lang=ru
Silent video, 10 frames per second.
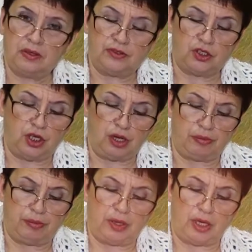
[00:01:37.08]

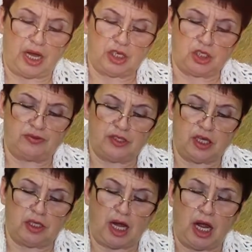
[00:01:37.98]
всем бы каша
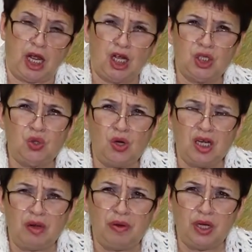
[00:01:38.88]
взяла
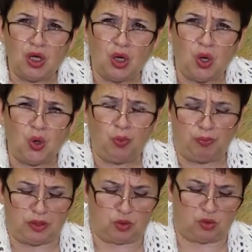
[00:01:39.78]
только бы
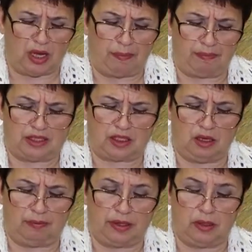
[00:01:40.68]
крупы туда
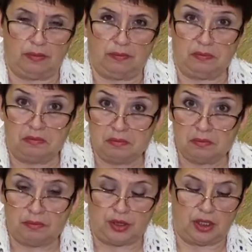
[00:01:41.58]
подсыпать.
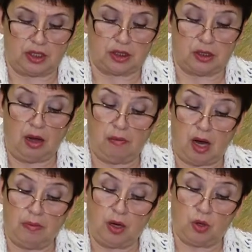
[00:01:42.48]
Принесла
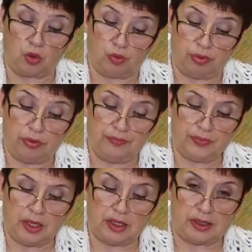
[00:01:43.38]
баба круп.
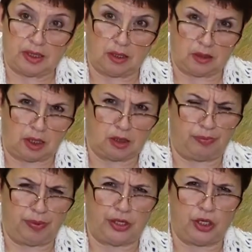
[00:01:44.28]
Солдат
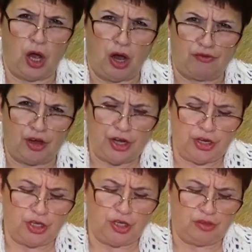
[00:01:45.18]
опять
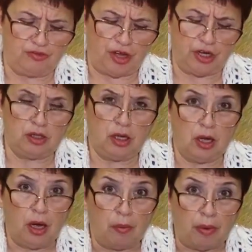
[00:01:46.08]
варил, варил,
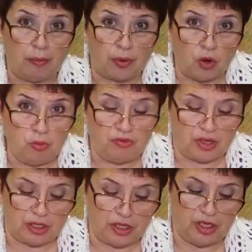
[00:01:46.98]

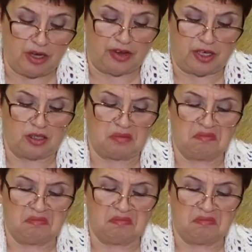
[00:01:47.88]
попробовал и говорит.